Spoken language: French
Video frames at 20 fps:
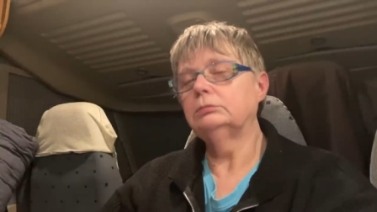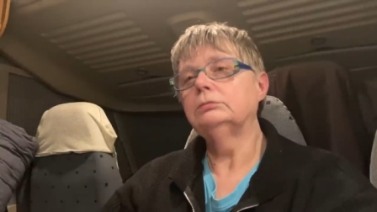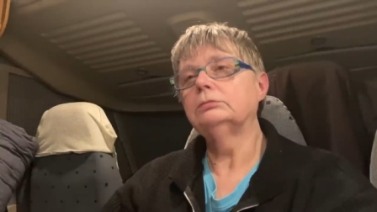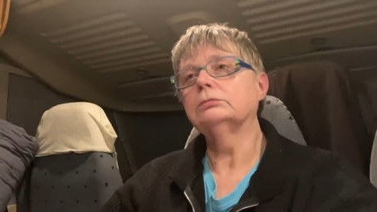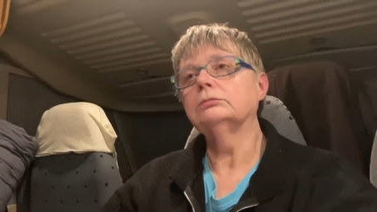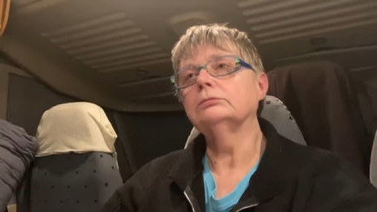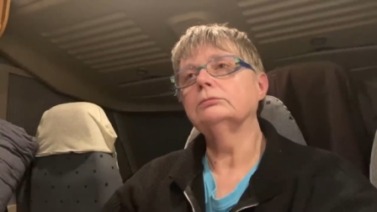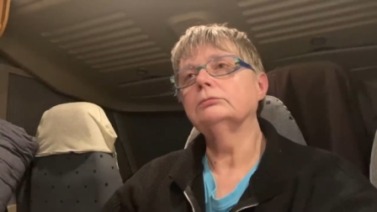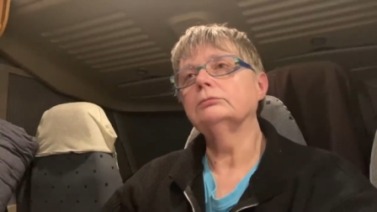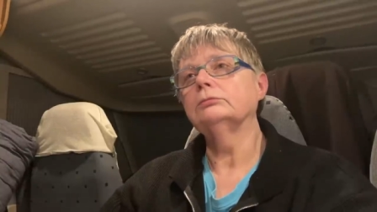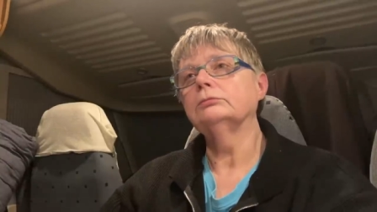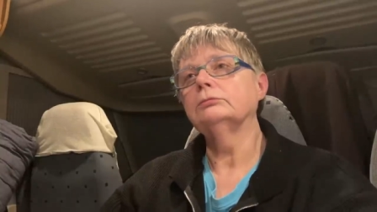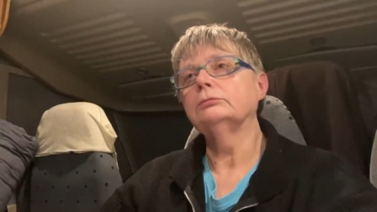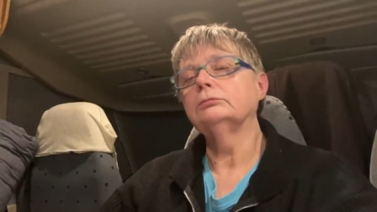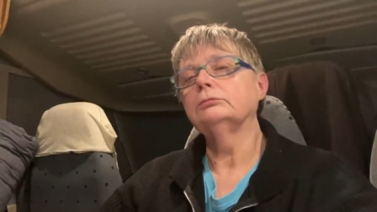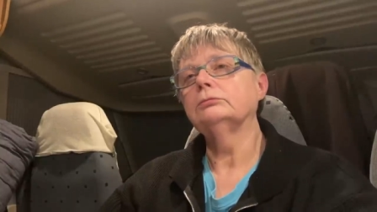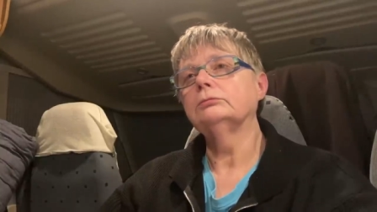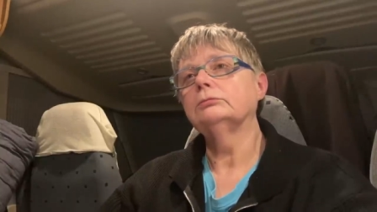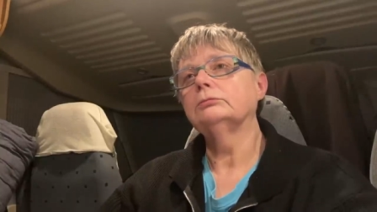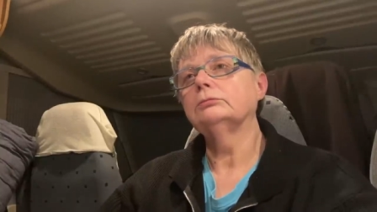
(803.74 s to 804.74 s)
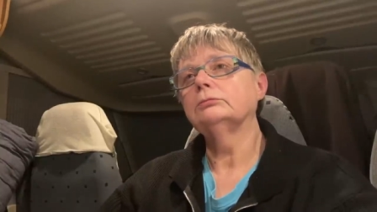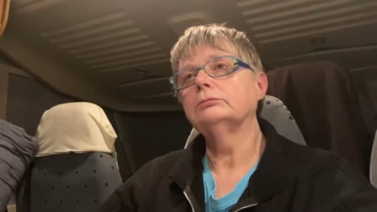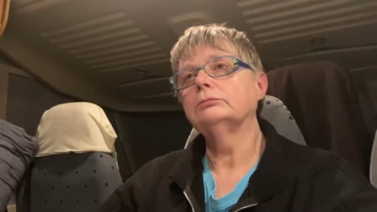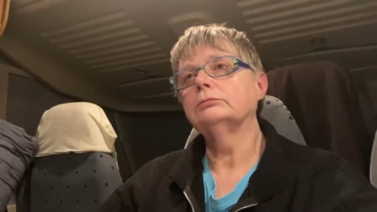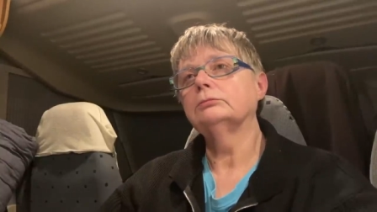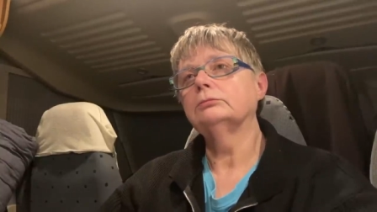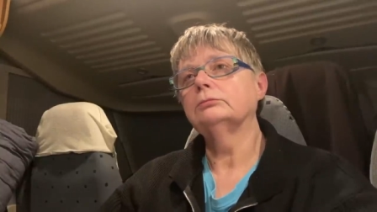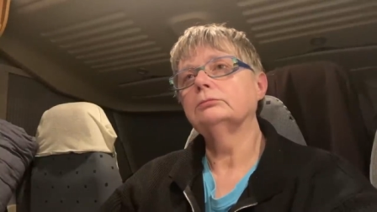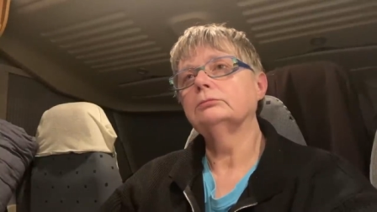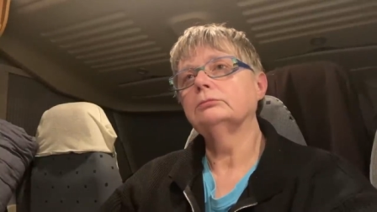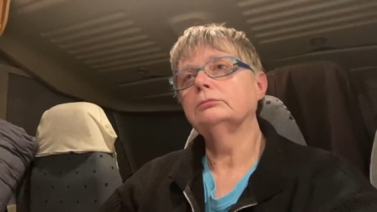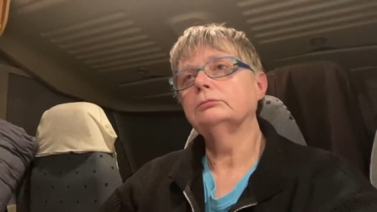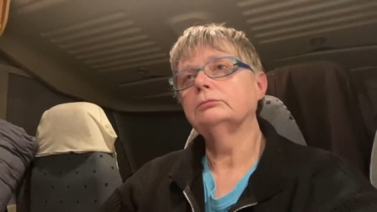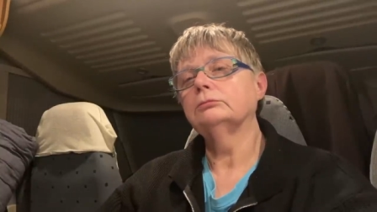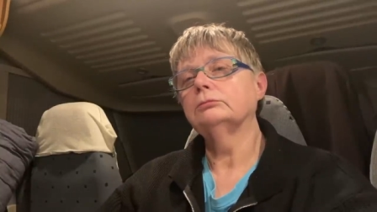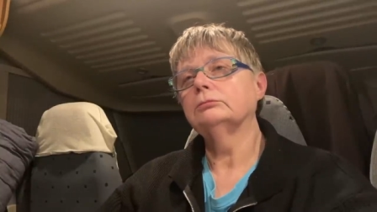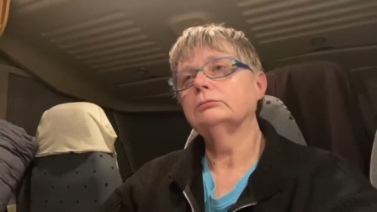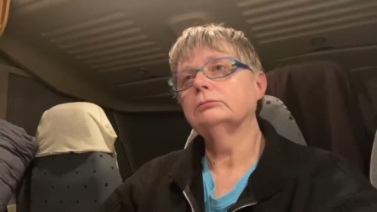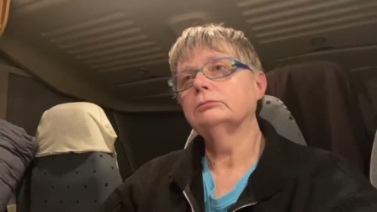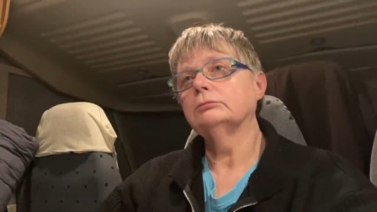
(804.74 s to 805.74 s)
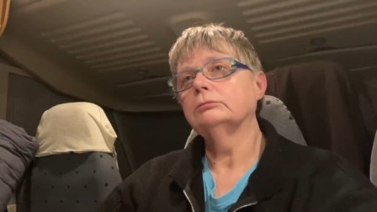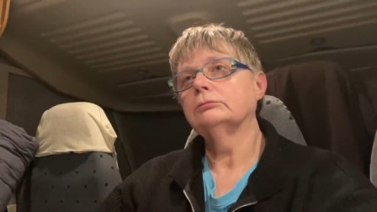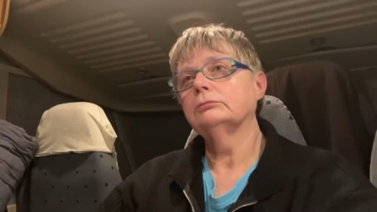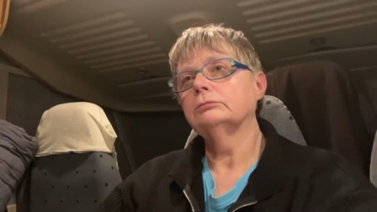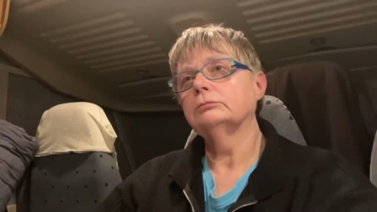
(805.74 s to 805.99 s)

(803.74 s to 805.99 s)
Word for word: Ah, les histoires de famille. Ah là là.